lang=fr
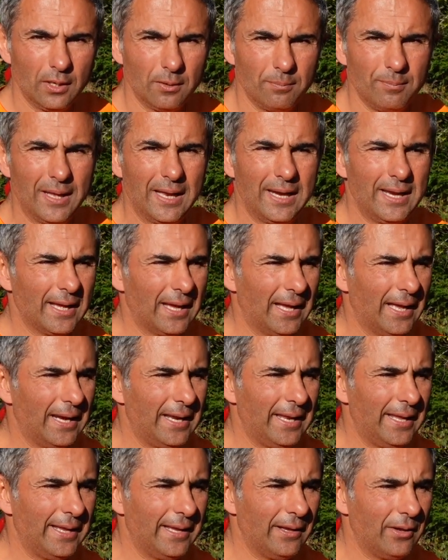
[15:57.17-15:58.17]
mais
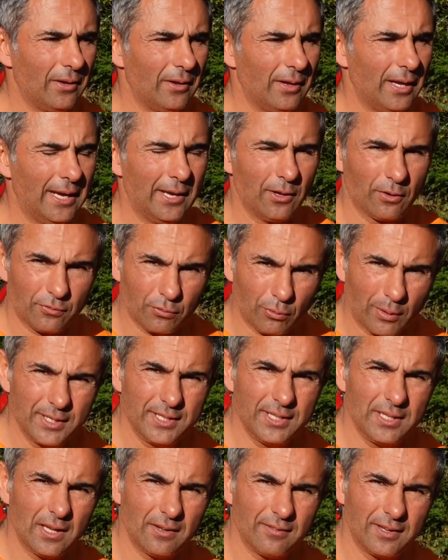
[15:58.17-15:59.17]
euh, elle est,
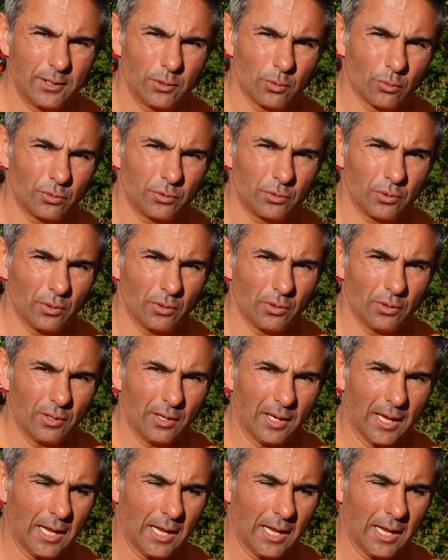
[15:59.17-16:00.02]
refroidie avec donc euh,